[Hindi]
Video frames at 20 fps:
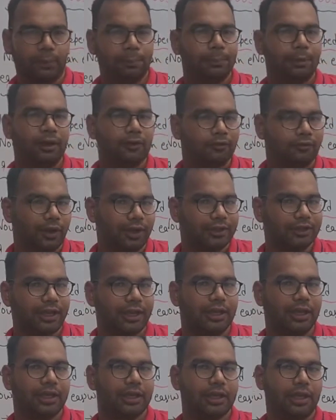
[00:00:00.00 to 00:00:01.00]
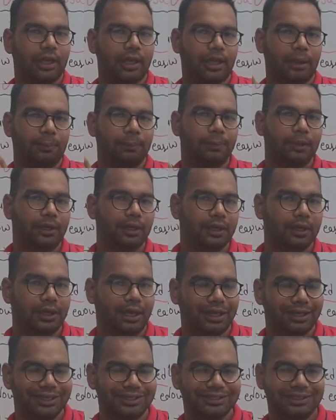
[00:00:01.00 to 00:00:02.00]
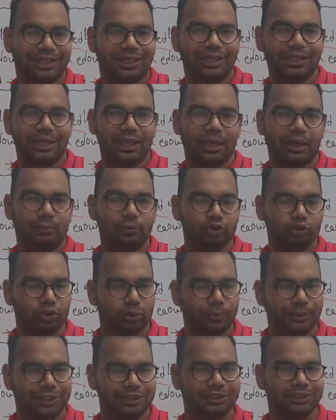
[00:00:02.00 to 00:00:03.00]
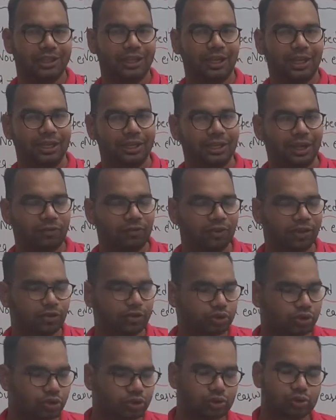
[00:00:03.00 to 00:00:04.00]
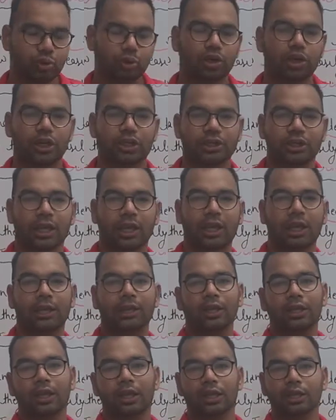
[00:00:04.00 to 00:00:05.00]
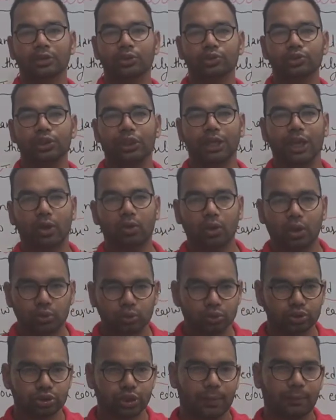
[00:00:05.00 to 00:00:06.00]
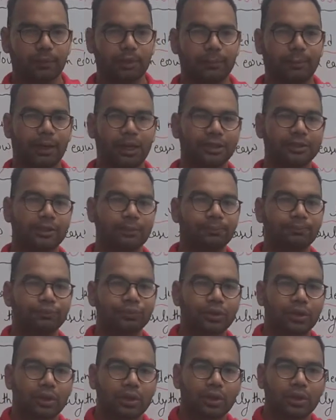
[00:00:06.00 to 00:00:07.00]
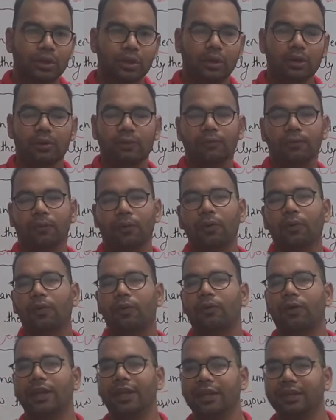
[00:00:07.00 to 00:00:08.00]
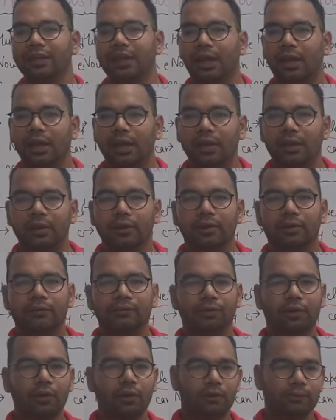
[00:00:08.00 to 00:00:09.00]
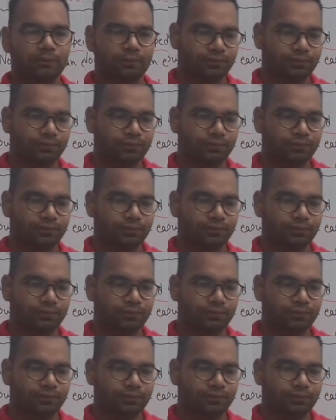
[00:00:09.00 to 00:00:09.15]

अपने फ़ायदे के लिए अपने लालच के लिए हम उसको बेचते हैं या फिर उसको स्टोर करते हैं तो उससे क्या होगा कुछ टाइम के बाद वो एरिया है वो